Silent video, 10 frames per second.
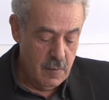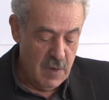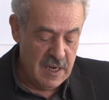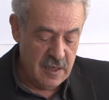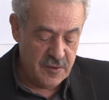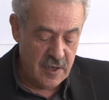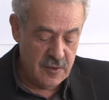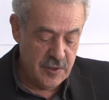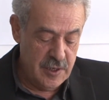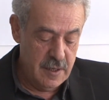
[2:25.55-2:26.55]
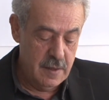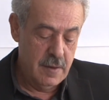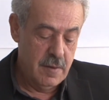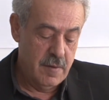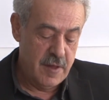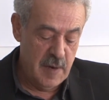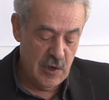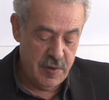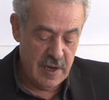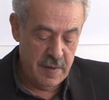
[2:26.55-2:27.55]
منع تغطية
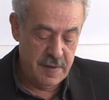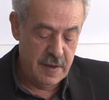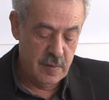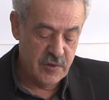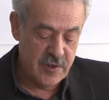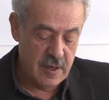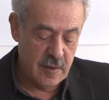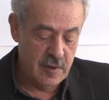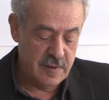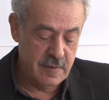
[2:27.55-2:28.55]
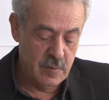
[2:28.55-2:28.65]
38 مصادرة